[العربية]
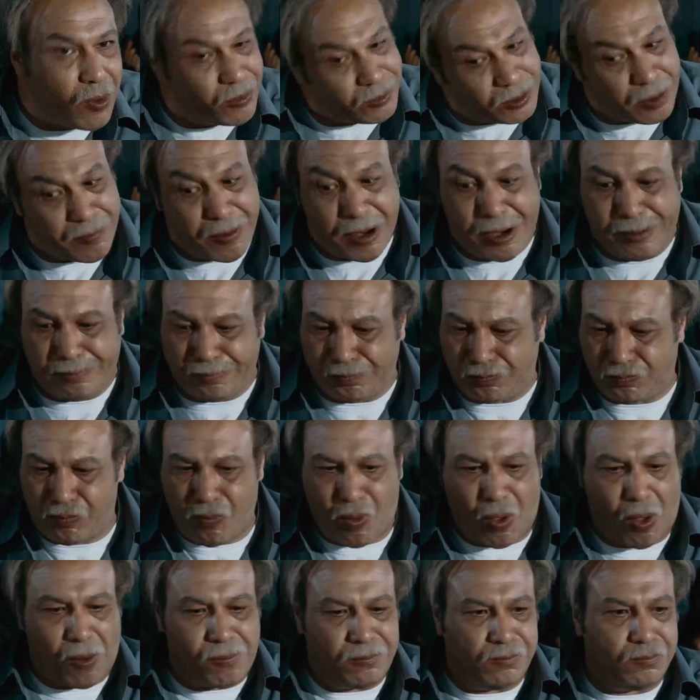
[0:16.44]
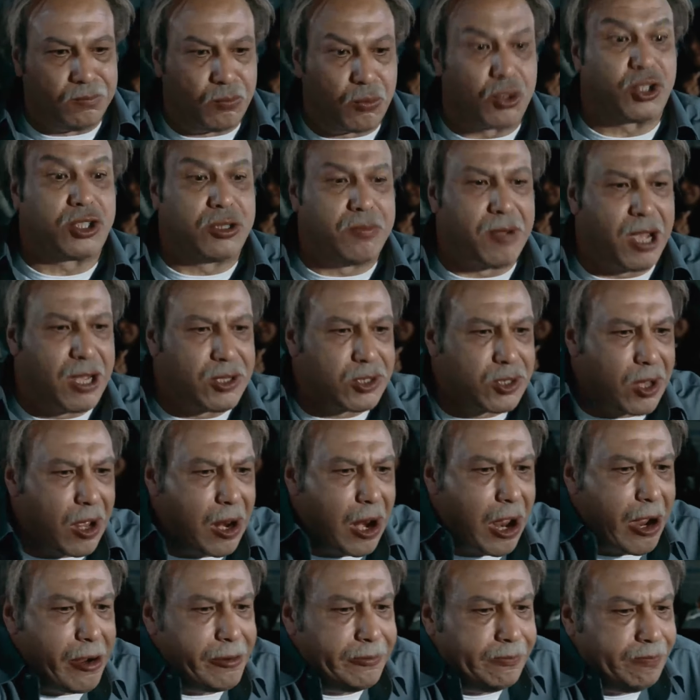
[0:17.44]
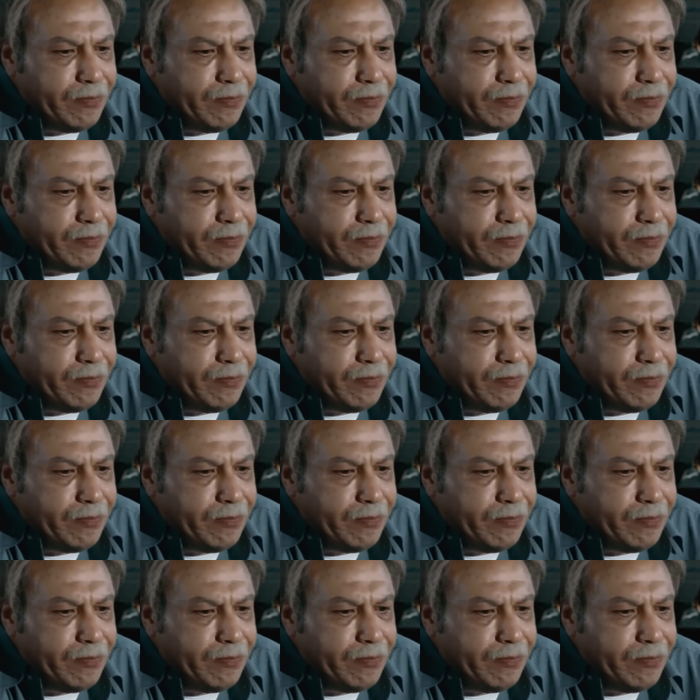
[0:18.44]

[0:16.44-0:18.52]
تمام بص بقى يا صالح